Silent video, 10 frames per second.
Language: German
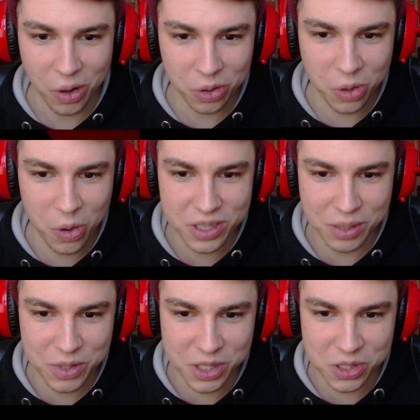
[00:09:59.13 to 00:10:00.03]
Oh nö, jetzt
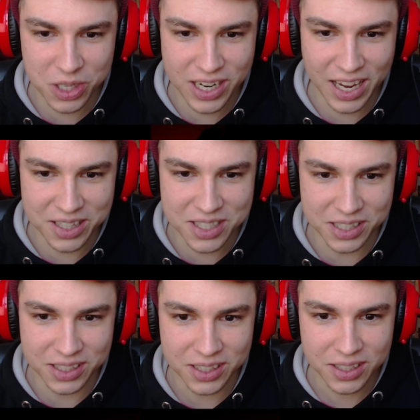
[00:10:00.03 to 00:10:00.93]
habe ich hier so eine
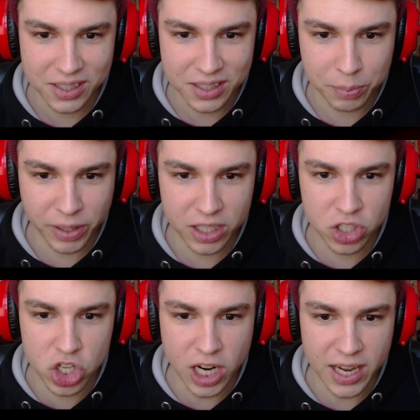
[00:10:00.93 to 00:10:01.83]
Kerze. Die bringt
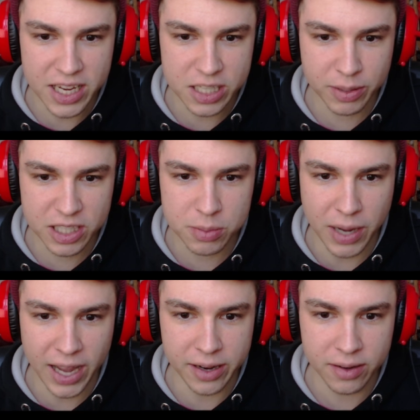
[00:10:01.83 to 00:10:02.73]
einen Scheiß. Mach das
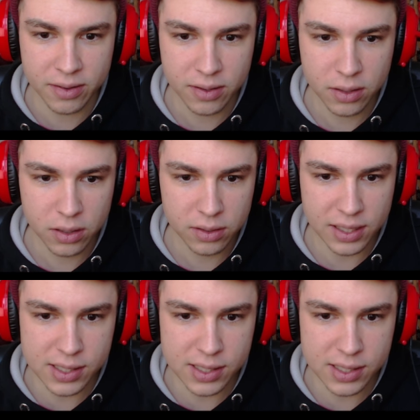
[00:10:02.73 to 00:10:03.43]
mal an. Das